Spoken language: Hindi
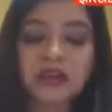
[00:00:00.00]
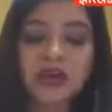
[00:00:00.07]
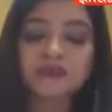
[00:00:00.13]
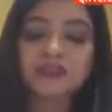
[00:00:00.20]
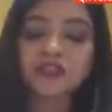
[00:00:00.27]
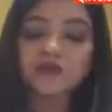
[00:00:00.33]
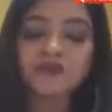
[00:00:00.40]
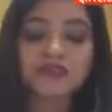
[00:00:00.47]

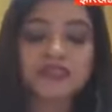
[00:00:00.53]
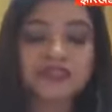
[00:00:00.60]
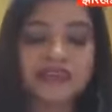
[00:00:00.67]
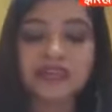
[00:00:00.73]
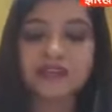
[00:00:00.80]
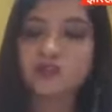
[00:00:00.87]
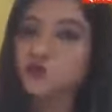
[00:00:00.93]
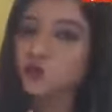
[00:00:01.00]
काउंसिल ऑफ
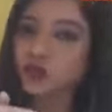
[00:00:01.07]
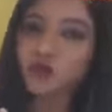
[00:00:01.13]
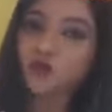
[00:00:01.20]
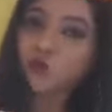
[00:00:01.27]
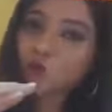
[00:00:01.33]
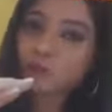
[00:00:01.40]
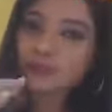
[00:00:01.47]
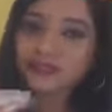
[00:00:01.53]
स्टेट जो कि
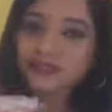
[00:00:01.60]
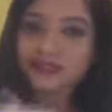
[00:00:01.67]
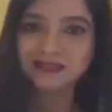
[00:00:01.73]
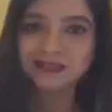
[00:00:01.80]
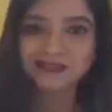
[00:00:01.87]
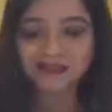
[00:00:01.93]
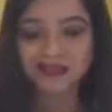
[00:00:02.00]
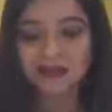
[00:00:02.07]
ऊपरी
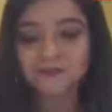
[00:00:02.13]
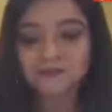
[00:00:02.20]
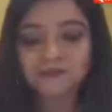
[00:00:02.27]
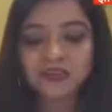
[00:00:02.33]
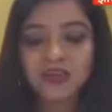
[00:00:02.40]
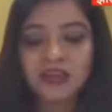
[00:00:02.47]
सदन था